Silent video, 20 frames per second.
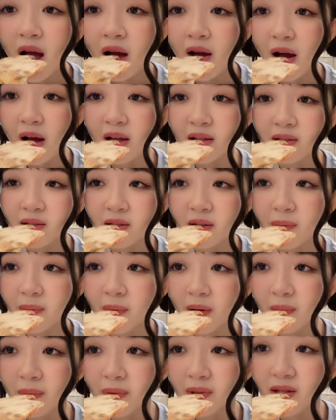Angkat
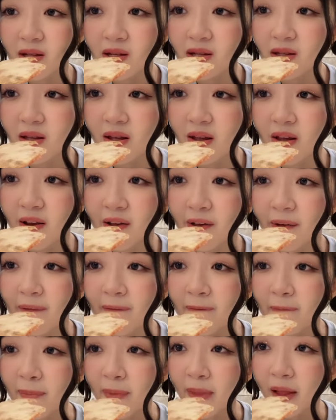makan pizza sendiri.
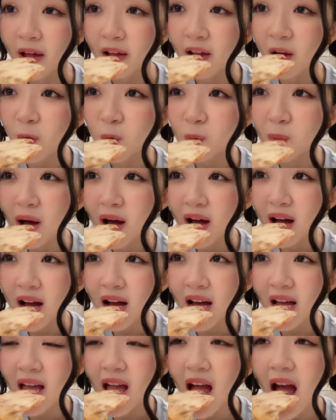Hai Kak
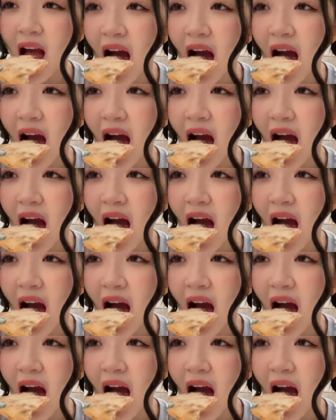Ubay.